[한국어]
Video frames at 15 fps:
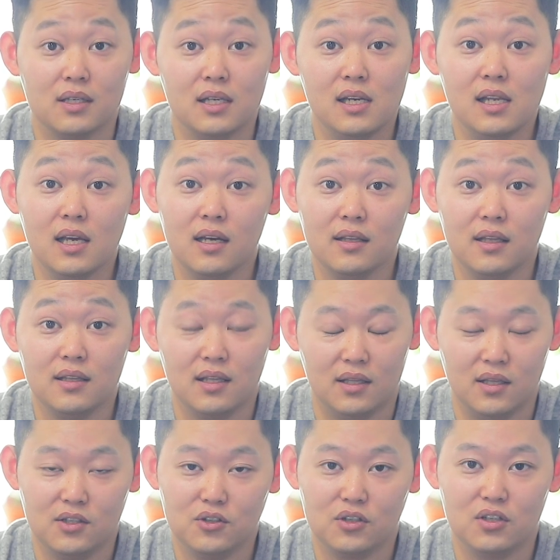킬리안의
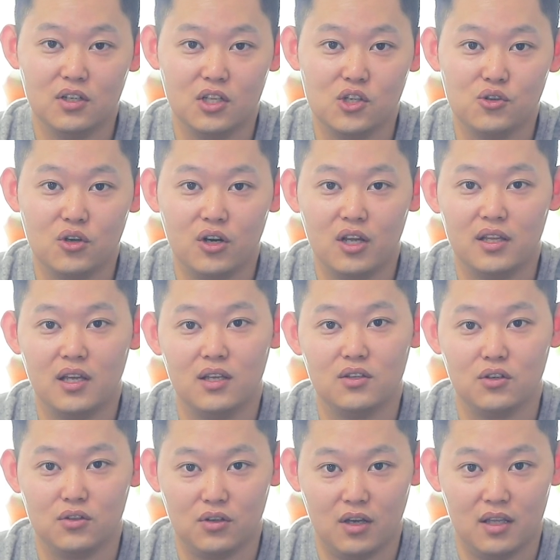대대적인 리뉴얼에
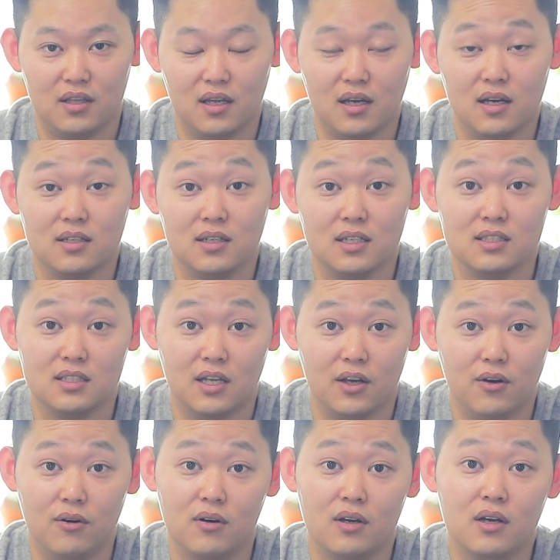대해서 어떻게 생각을
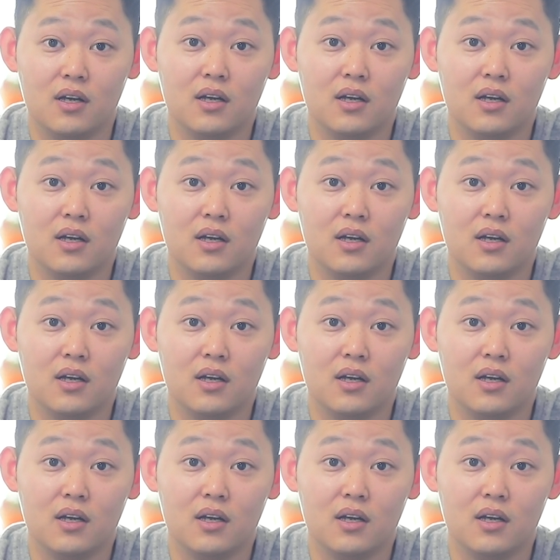하시나요?